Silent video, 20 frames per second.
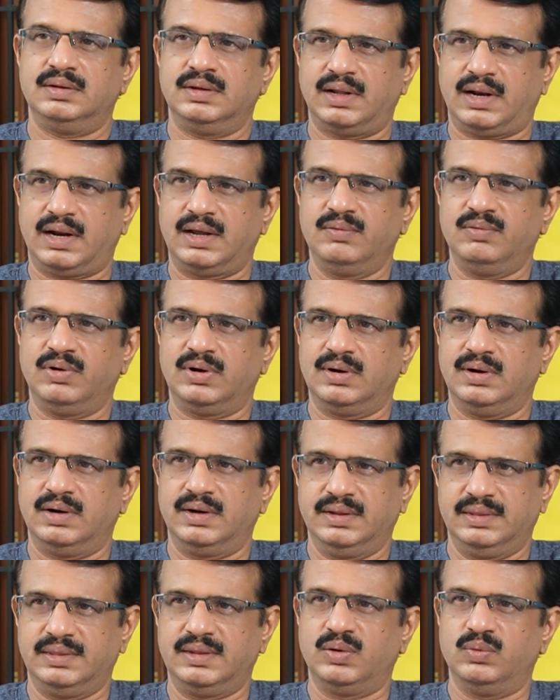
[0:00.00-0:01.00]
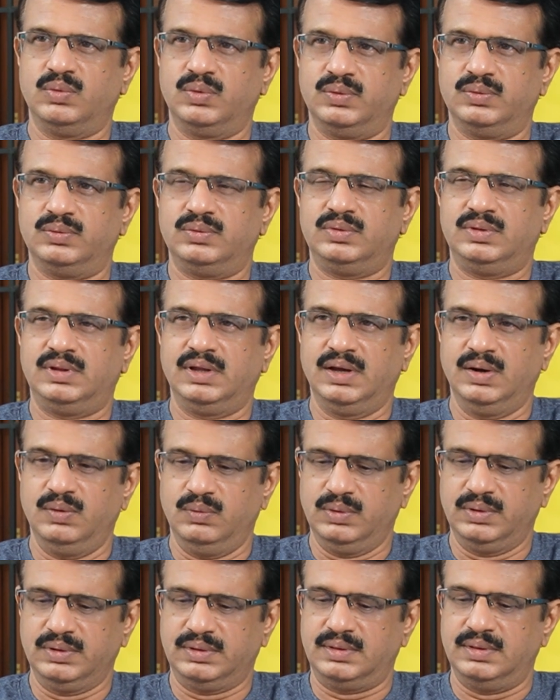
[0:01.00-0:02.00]
ఇరవన్ అంటే దేవుడు
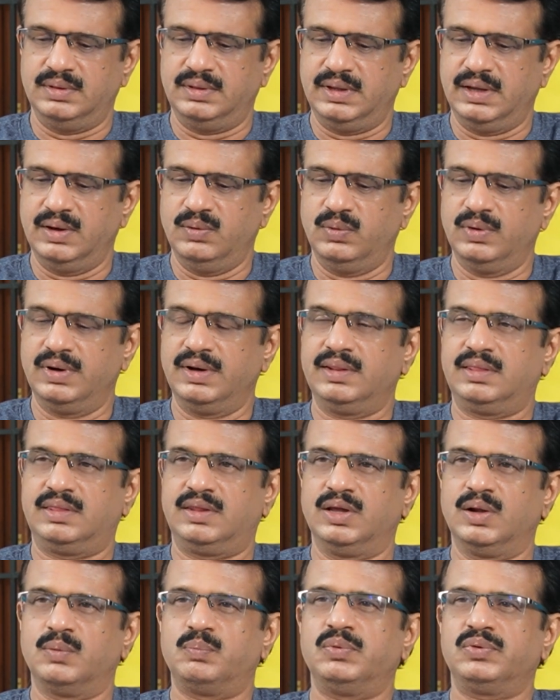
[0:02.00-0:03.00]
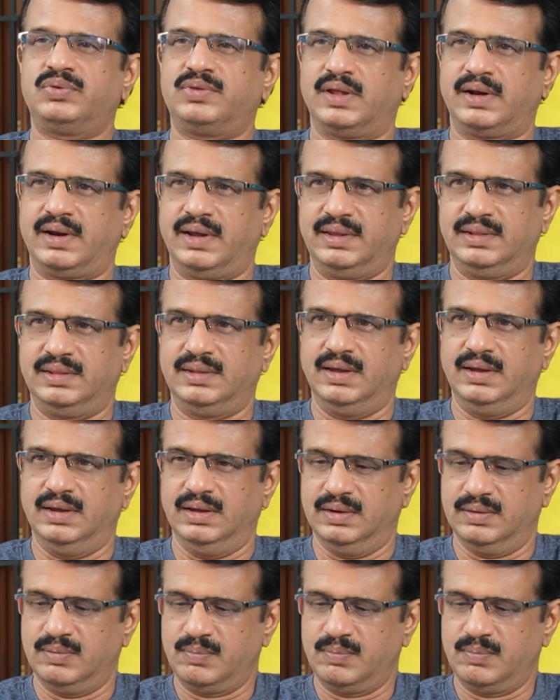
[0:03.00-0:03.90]
దేవుడు దేవుడిని తీర్పు సరైందే